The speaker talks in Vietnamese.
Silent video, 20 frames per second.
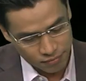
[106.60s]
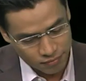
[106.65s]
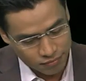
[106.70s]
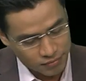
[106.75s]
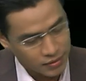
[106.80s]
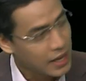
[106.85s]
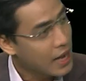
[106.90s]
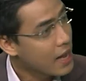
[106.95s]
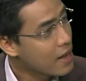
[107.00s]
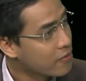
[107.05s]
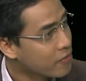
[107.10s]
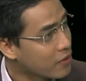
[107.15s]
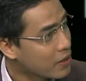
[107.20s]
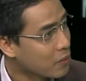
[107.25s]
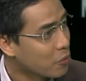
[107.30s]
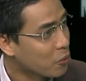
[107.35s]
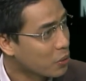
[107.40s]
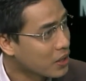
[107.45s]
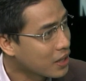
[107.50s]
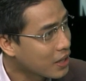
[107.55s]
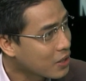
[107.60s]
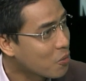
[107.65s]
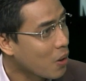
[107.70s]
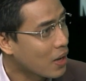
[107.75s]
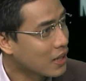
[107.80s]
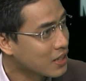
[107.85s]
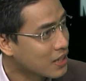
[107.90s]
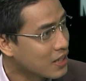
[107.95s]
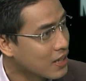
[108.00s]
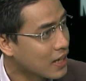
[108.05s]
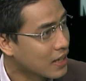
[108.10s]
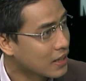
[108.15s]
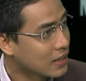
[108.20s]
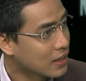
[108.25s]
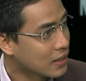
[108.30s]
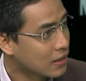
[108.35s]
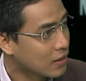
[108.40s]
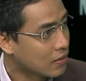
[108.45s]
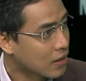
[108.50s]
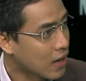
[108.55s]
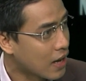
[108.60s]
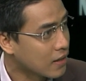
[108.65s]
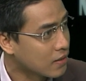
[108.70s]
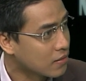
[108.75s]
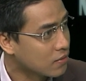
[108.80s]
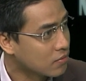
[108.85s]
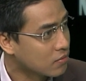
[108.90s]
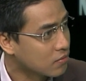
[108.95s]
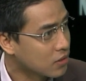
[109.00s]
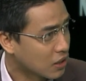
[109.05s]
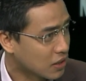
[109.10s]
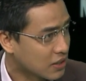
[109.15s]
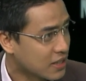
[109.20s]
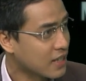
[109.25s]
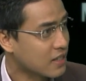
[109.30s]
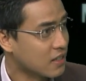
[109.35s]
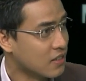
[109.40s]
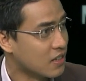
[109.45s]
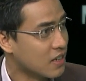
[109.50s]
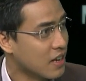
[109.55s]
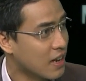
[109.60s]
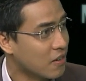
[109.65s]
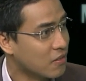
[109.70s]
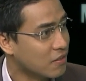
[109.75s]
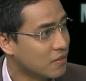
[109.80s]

nghe về một cái kết quả như thế này thì anh nhận xét như thế nào?